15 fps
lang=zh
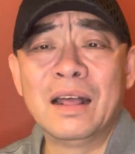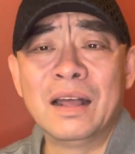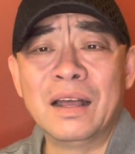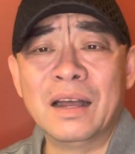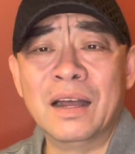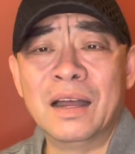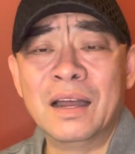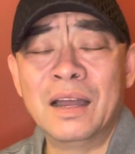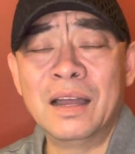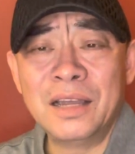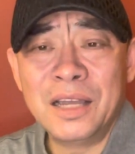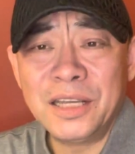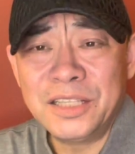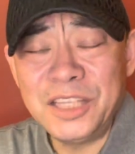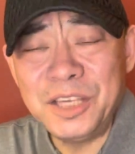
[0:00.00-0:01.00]
啊！
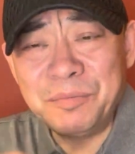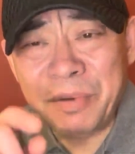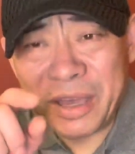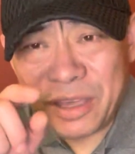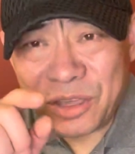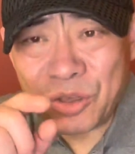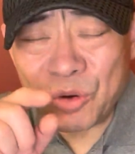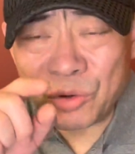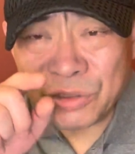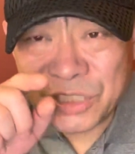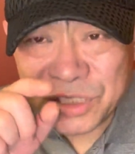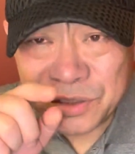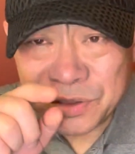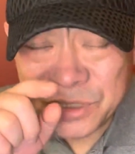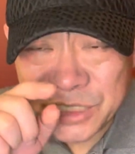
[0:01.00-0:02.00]
你没有
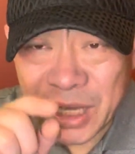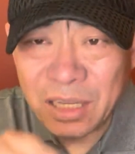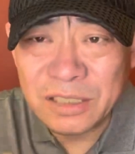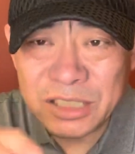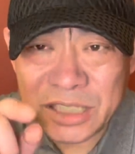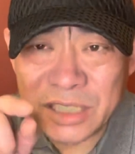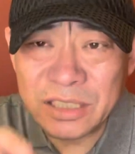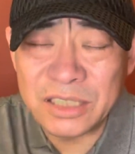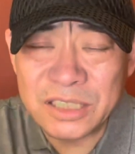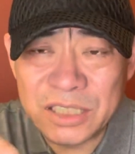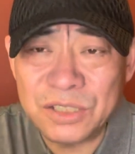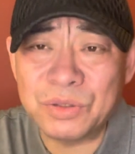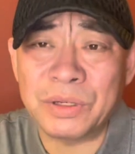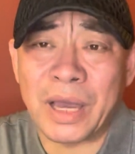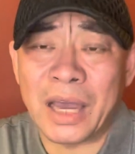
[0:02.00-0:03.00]
江青的京
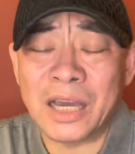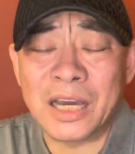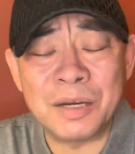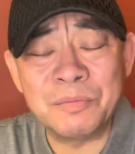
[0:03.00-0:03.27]
剧改革，